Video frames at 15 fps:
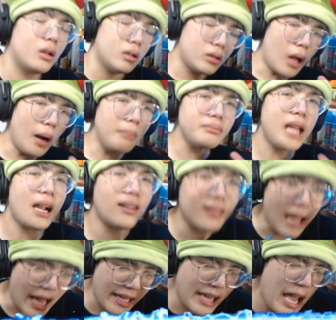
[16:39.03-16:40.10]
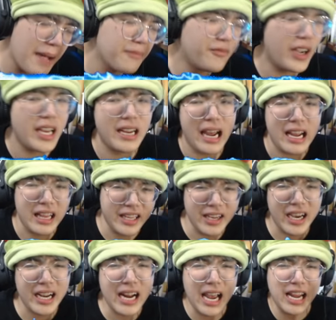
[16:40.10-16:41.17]
Tóm tắt lại cái MV này là như
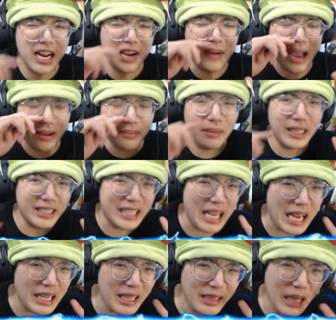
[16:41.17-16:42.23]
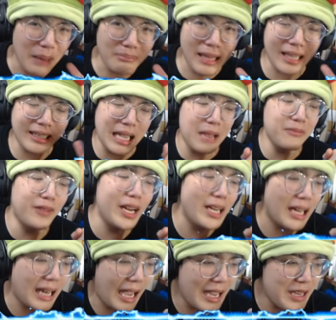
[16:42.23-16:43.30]
thế này nè các bạn. Mình sẽ tóm tắt cái MV
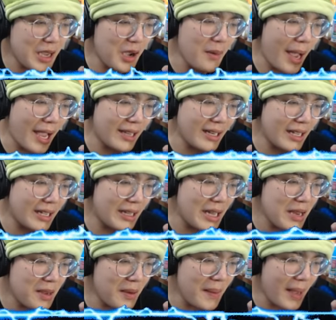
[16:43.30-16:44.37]
này lại cho các bạn nè, để cho các